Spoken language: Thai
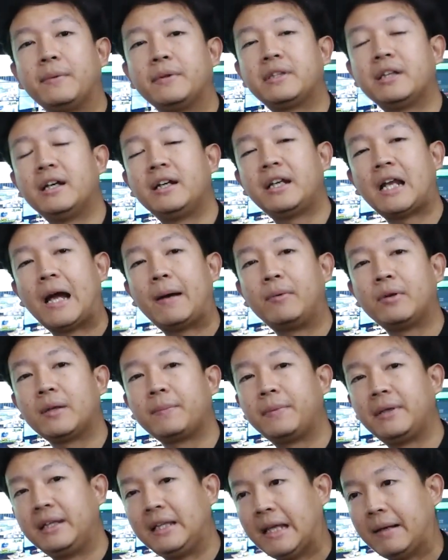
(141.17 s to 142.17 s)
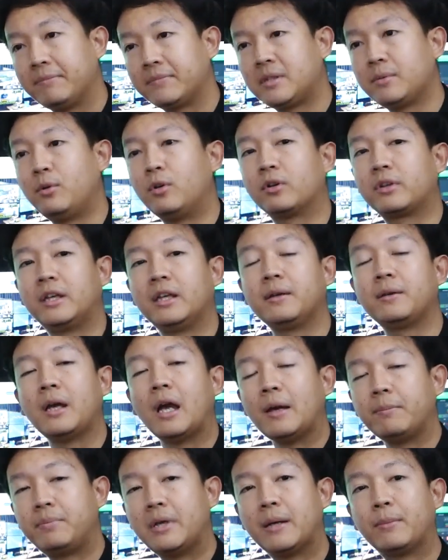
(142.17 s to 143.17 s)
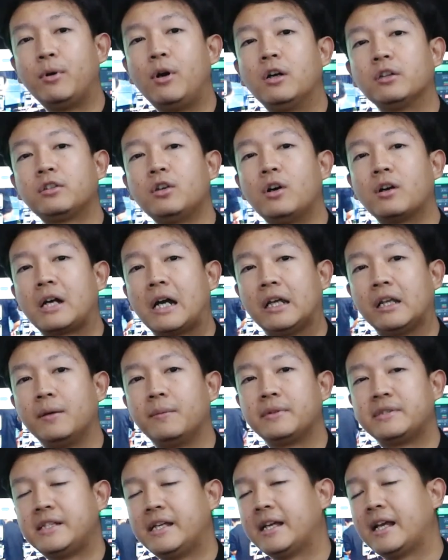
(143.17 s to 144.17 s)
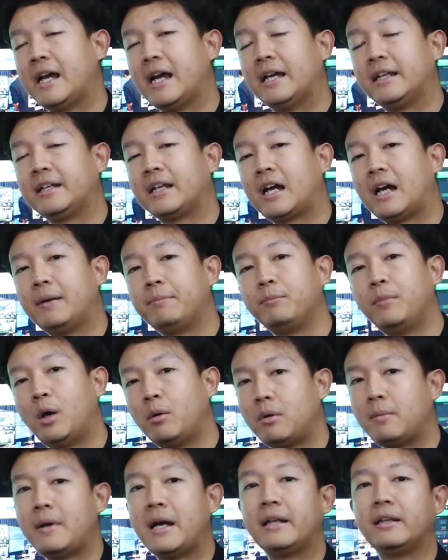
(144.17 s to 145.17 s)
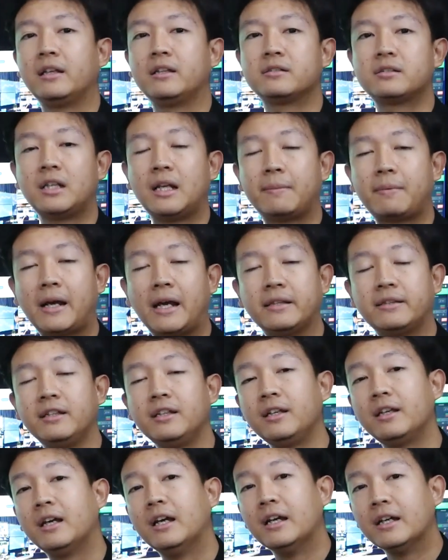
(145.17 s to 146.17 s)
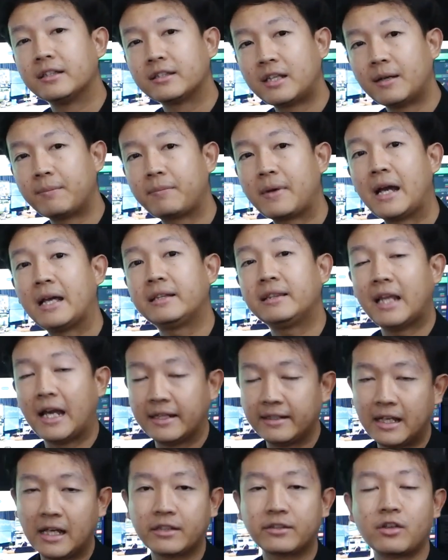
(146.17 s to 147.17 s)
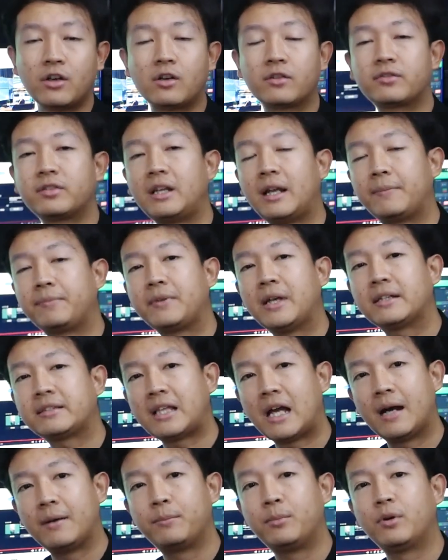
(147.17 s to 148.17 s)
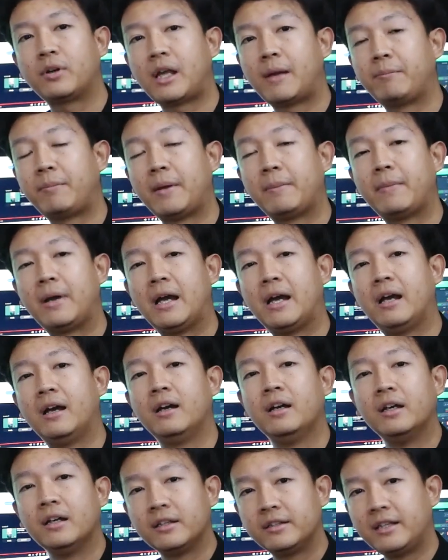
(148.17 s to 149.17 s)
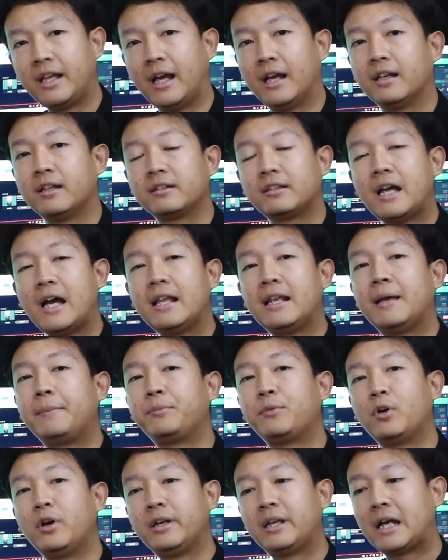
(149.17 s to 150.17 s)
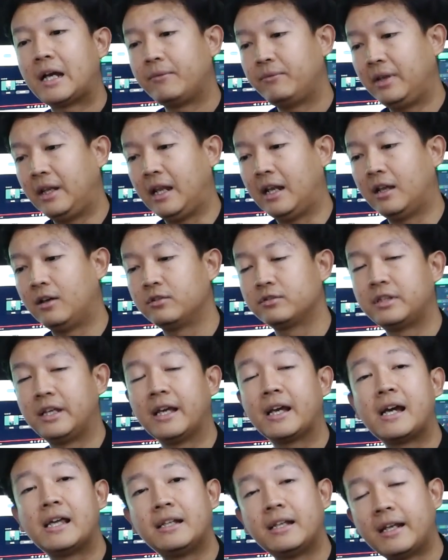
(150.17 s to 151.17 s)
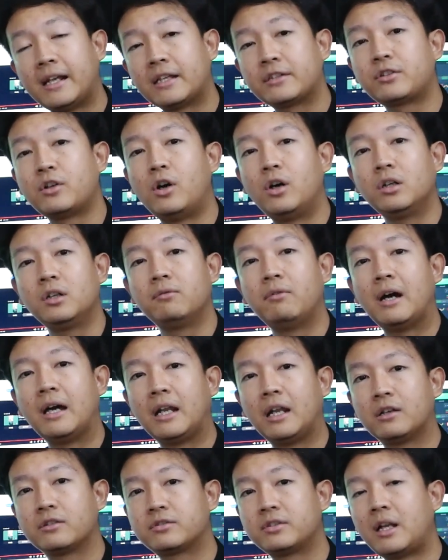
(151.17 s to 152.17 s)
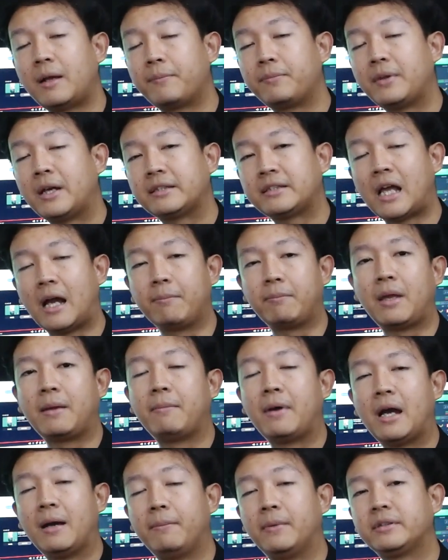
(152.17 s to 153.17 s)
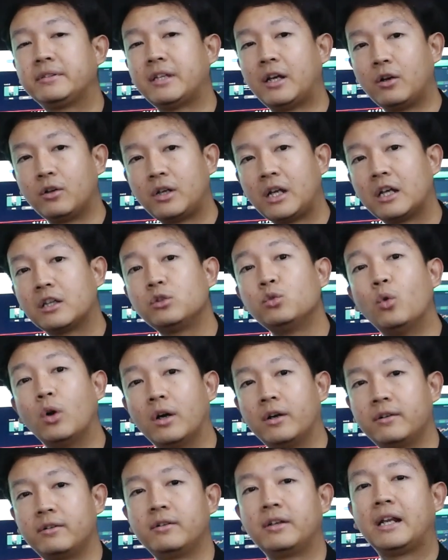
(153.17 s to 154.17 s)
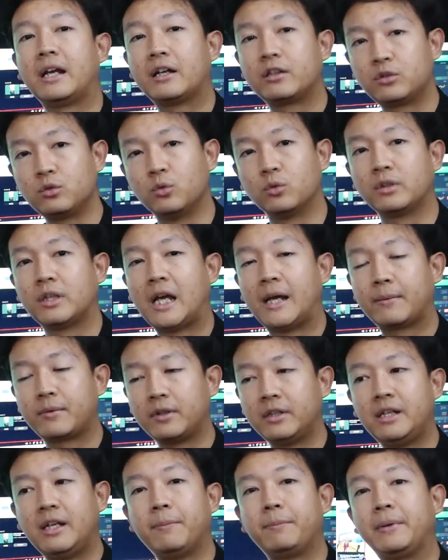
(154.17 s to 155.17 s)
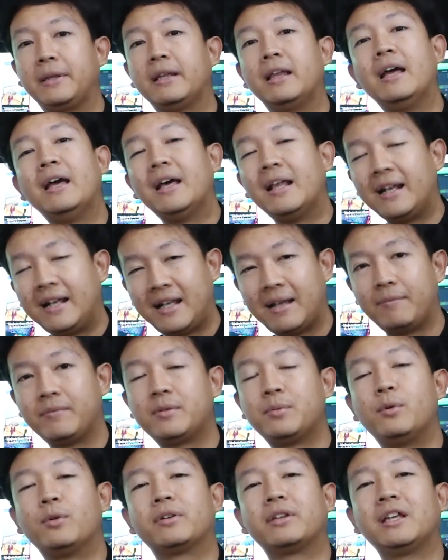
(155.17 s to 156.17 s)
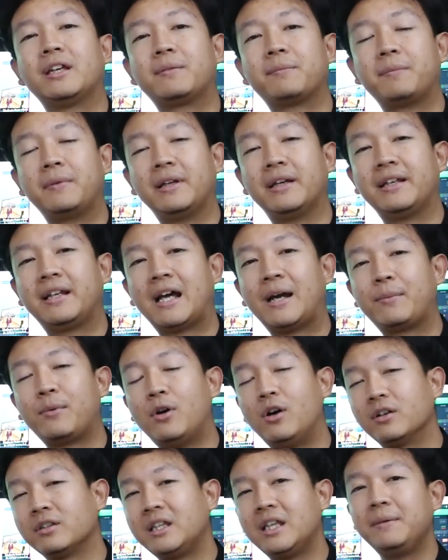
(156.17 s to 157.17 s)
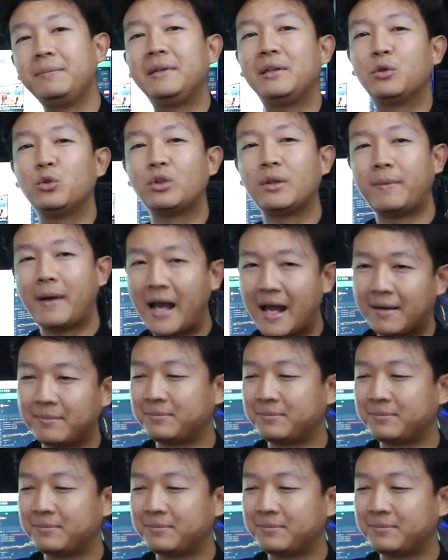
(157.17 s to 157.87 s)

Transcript: คอมพิวเตอร์นะครับ ก็จะเป็นแรม 16 กิกเพียงพอต่อการนำมาใช้งานนะครับเหมาะมากๆเลยสำหรับใครที่ทำงานหลายหน้าจอสลับหน้าต่างโปรแกรมไปมา เนี่ย ถ้าแรมน้อยนะครับ เวลาเราใช้งานหลายหน้าจอ หรือว่าเราสลับหน้าต่างไปมามันจะค่อนข้างหน่วงค่อนข้างกระตุกนะครับก็แนะนำเป็นแรม 16 กิกไปเลยนะครับของดีมีคุณภา